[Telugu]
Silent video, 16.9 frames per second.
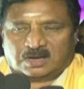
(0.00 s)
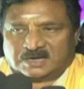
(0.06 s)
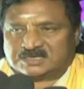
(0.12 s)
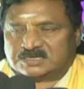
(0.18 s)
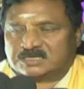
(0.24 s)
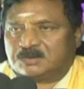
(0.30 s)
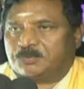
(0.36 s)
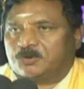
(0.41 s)

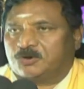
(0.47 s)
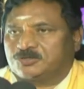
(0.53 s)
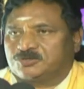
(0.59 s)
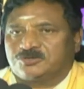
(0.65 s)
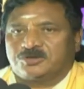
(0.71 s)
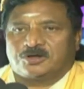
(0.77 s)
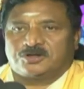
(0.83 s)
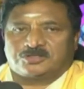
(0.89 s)
లక్ష
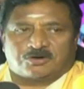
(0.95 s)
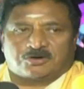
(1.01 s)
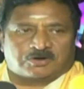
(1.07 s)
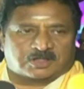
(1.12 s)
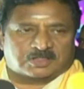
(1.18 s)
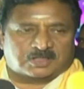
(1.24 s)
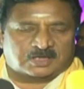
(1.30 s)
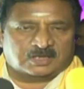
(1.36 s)
దీపోత్సవం జరుగుతూ
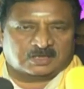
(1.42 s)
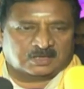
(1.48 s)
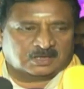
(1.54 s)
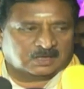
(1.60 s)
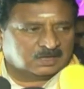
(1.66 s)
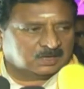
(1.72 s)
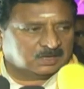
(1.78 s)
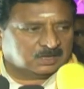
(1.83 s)
ఉంటుంది
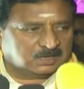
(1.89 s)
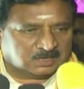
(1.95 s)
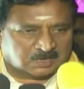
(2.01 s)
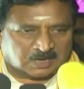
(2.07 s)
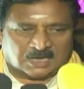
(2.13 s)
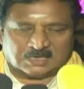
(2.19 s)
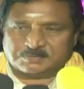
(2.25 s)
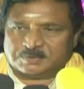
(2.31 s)

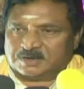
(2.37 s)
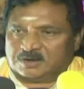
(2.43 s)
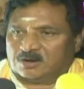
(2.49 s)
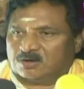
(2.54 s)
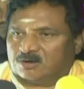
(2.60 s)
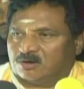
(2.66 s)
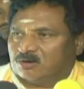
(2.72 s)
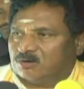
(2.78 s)
ఈ
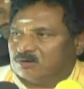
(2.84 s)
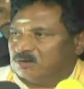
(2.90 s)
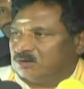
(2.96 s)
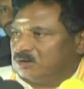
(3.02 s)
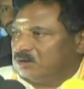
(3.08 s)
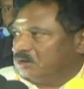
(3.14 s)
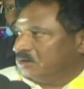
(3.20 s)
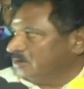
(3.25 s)
రాజమండ్రిలో
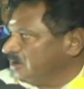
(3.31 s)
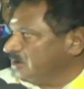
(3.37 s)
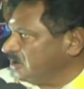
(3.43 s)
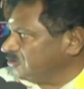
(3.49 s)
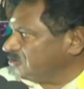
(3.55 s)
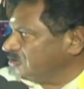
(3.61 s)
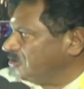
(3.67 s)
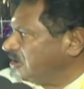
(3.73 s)

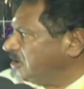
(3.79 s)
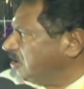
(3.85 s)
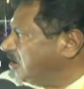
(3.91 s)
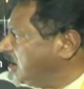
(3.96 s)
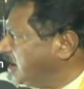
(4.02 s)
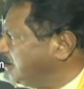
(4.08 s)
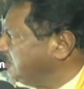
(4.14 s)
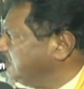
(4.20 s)
ఎంతో
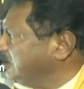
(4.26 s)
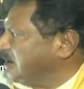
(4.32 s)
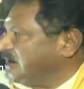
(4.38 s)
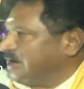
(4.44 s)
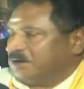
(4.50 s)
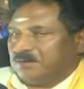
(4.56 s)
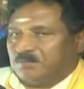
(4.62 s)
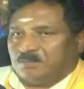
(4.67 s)

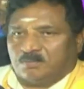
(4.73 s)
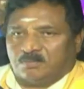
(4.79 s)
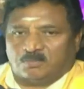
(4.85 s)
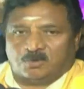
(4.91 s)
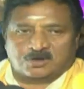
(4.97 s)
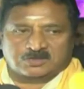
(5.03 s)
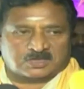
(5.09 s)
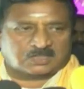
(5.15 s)
ఆనందంగా
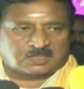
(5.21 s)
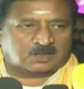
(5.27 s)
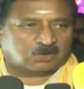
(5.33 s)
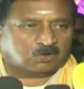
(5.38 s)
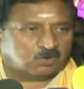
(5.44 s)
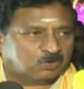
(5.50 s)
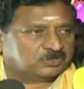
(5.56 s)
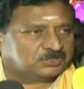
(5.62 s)

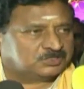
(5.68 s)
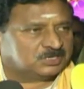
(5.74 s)
భక్తులందరూ కూడా